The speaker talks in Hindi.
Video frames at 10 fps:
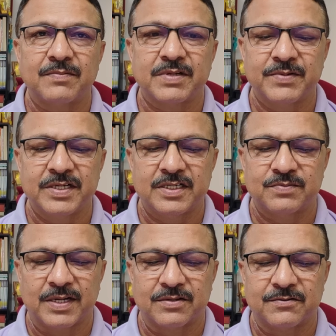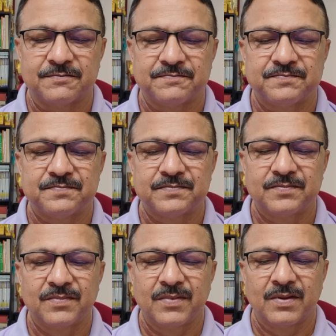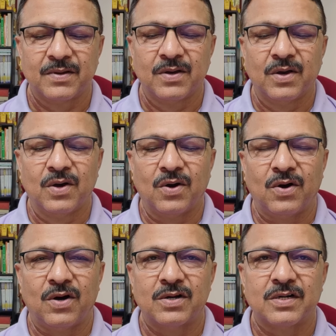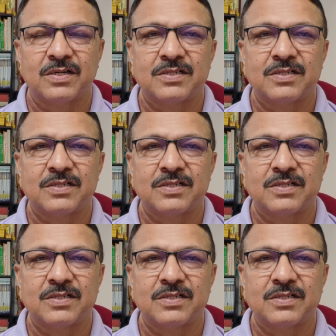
आप समझिए इस बात को और